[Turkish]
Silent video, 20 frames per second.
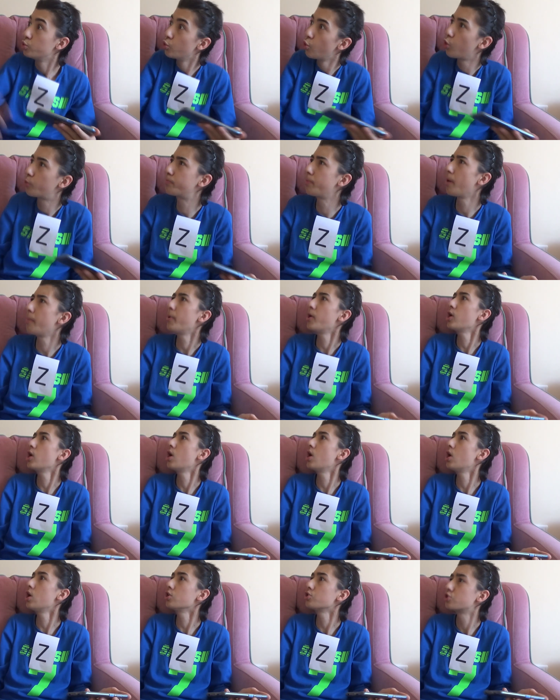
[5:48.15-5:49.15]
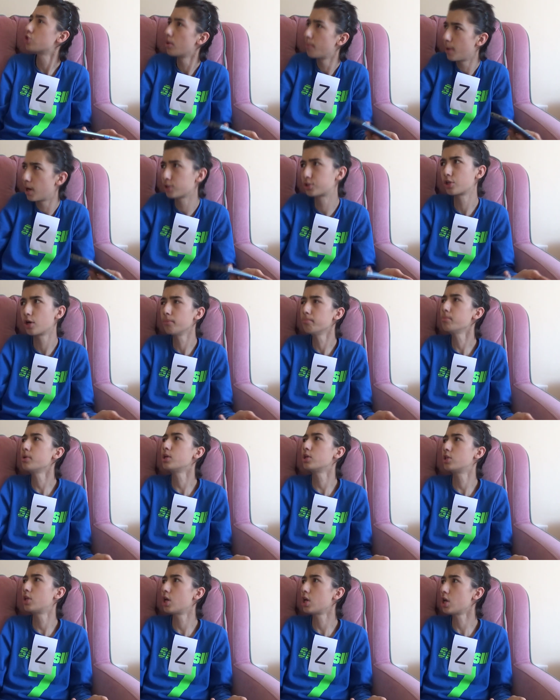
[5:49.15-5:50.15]
Yok baba ya sabahtan
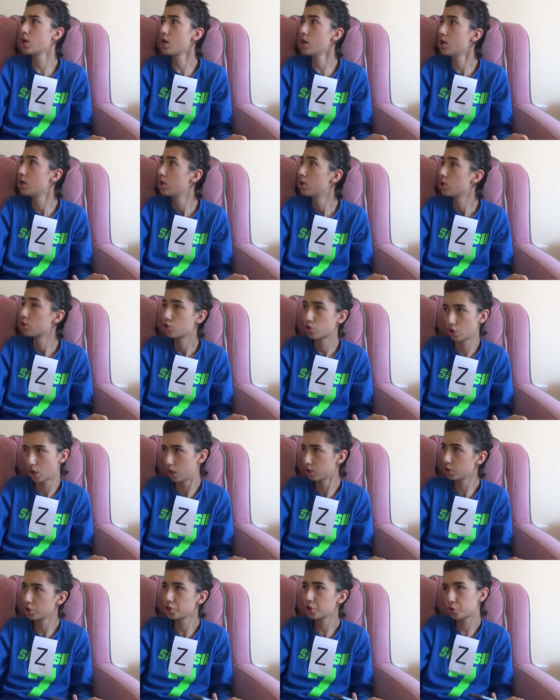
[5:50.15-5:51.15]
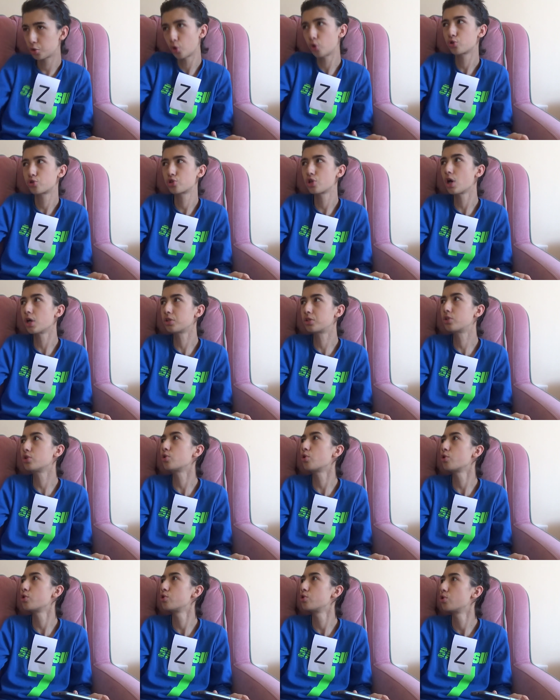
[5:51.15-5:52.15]
beri değil. Sadece 4 saattir
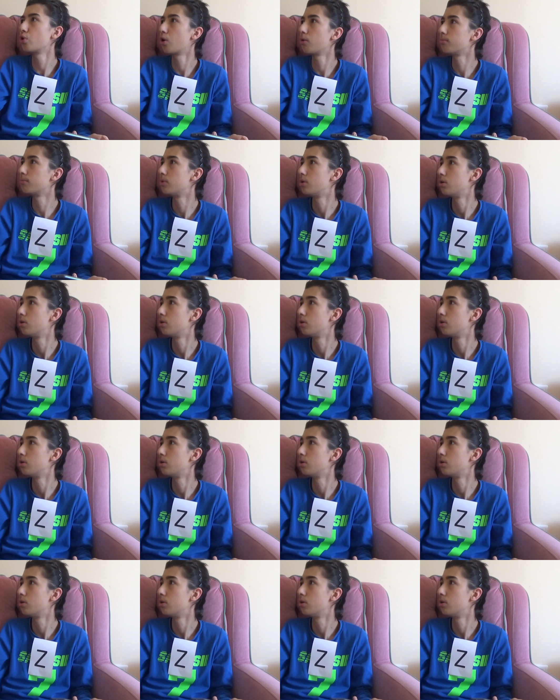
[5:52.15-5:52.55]
oynuyorum.